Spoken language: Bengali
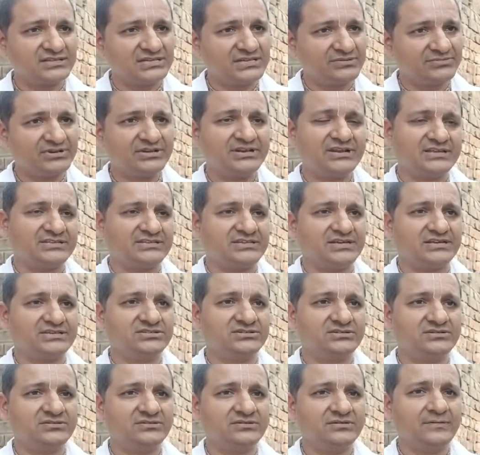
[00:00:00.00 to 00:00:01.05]
তিনটা বান্ডেল এক জায়গায়
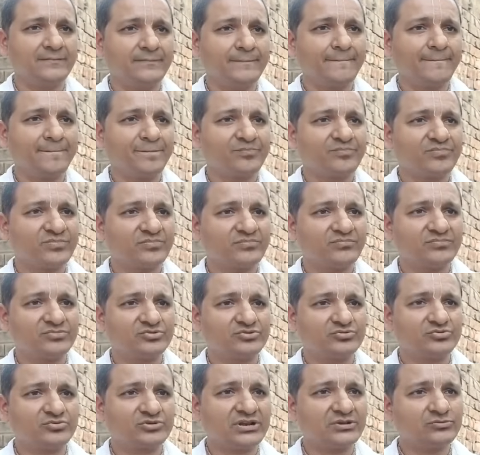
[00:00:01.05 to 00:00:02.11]
ছিল
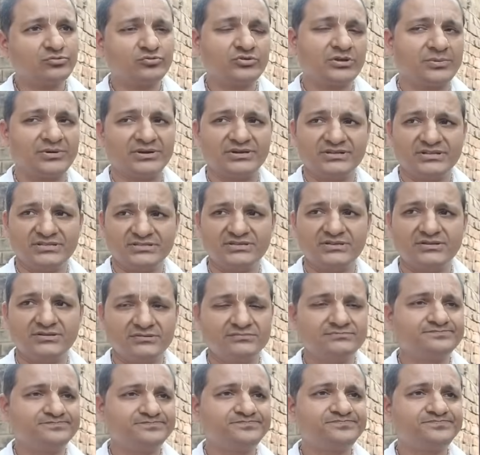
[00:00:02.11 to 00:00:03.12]
টোটাল দুটো বান্ডেল ছিল